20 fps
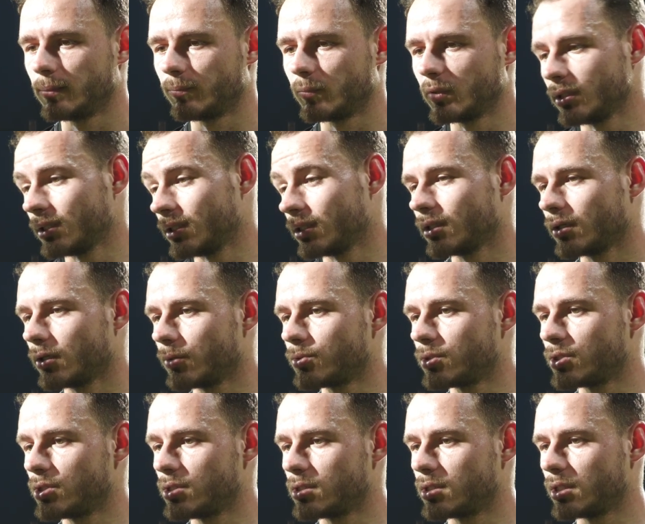No i dlatego
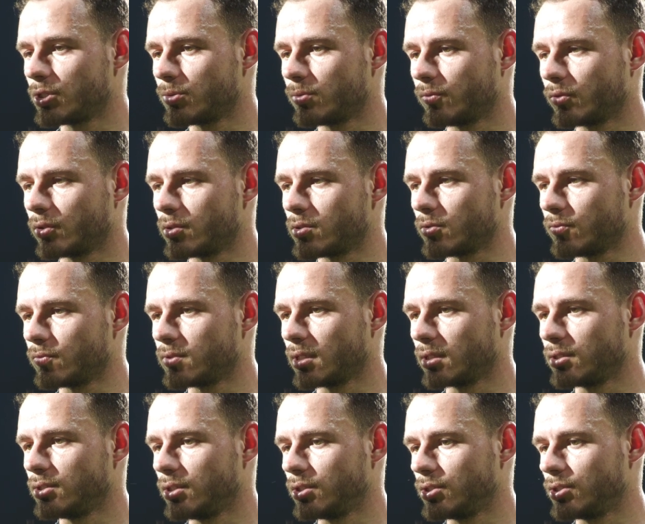przycisnęliśmy w
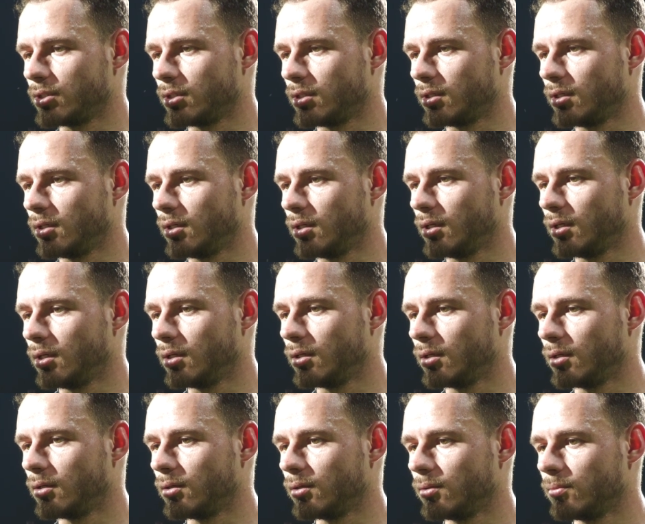końcówce gdzieś, e,
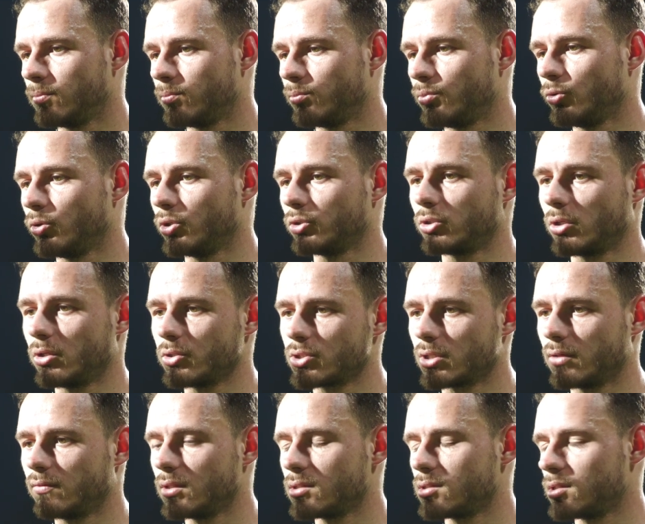było
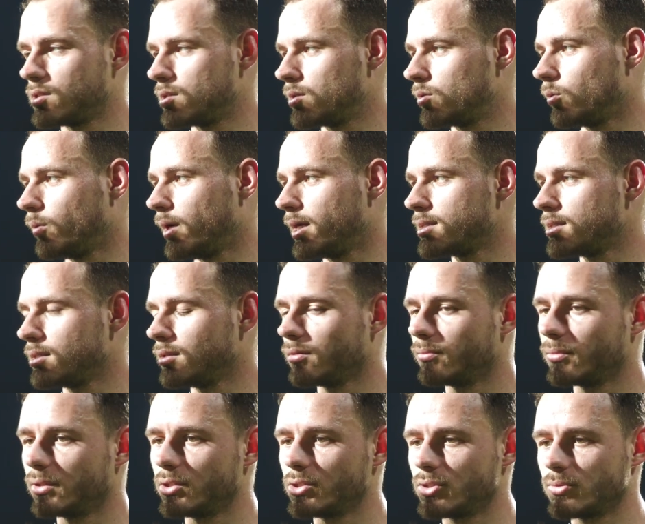troszkę więcej sytuacji,
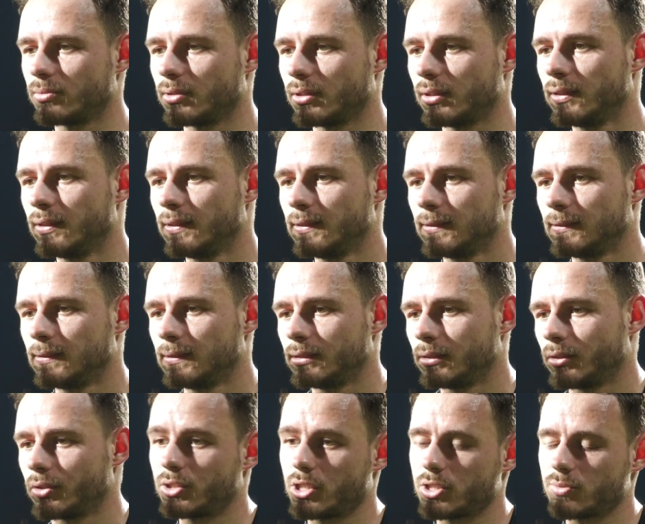no mieliśmy
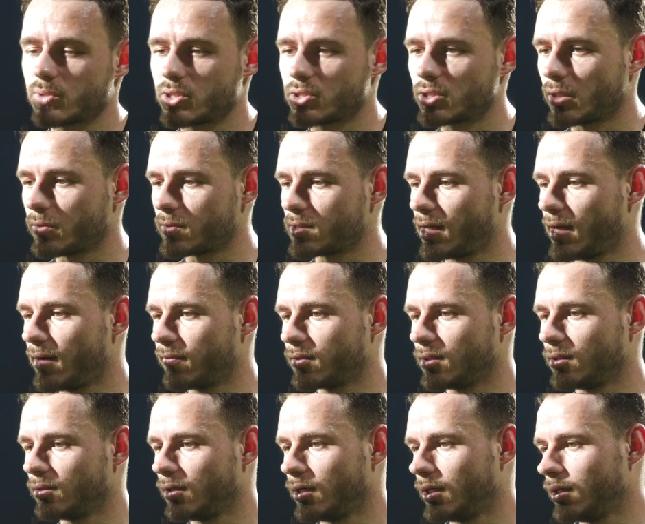chociażby strzał z
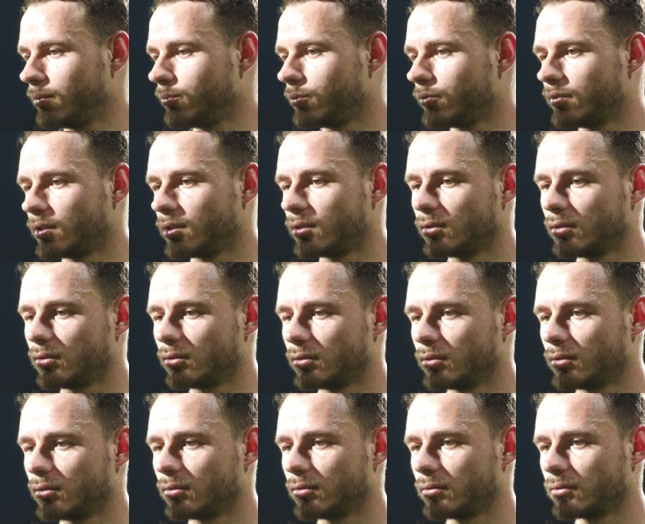jawki, no ale mówię, no,
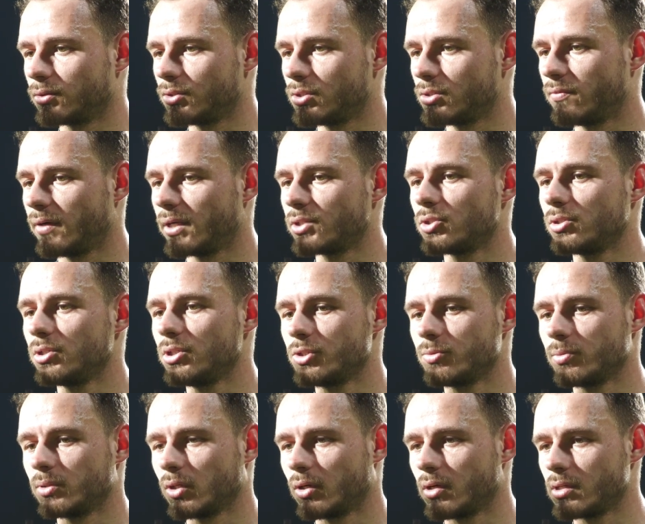no, gdzieś
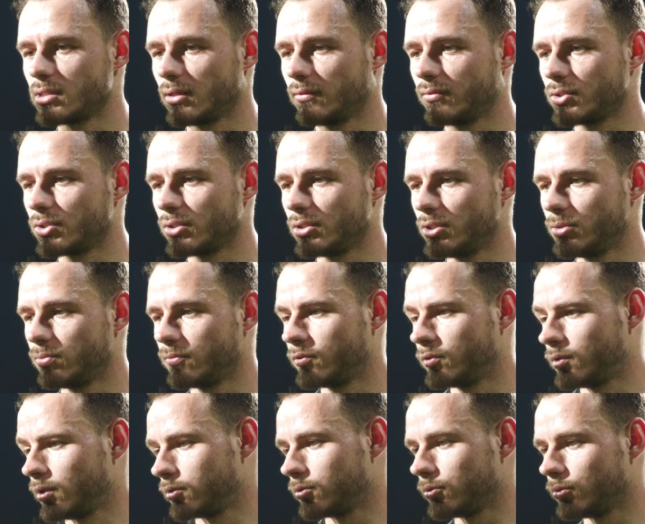walczyliśmy do końca, wierzyliśmy
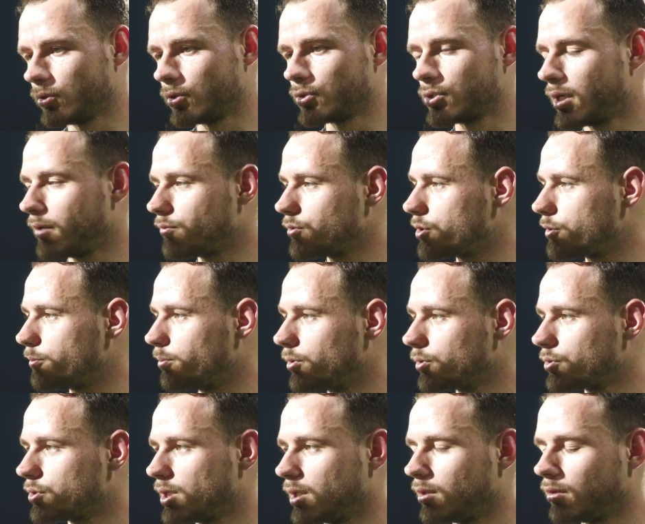w to, trudno, trzeba wziąć
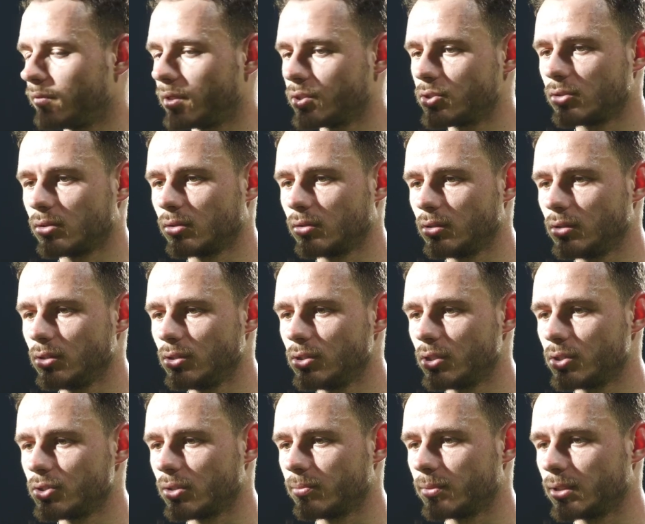punkt, szanować to i
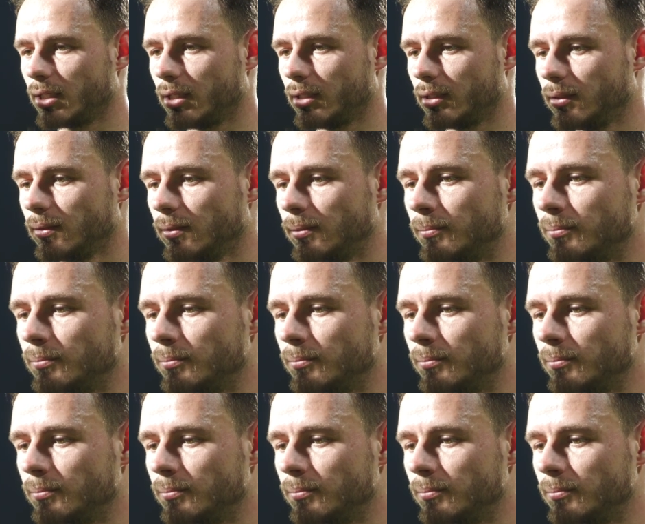jedziemy dalej.